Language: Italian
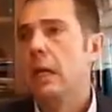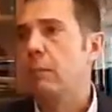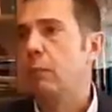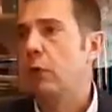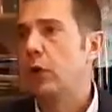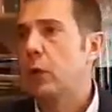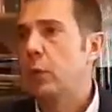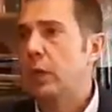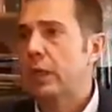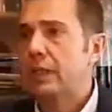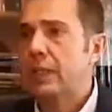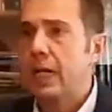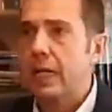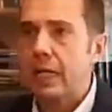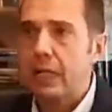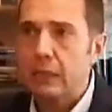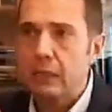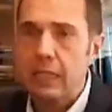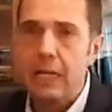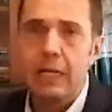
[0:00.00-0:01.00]
che può
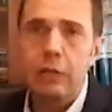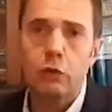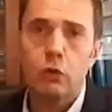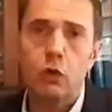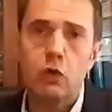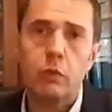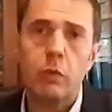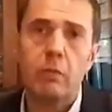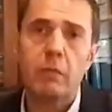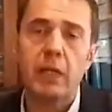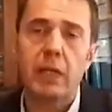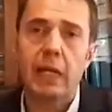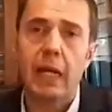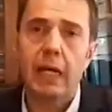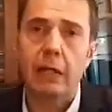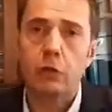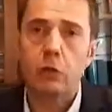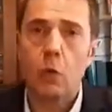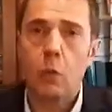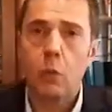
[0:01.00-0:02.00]
riguardare tanto il
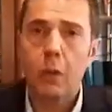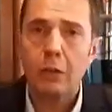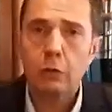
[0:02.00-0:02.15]
supermercato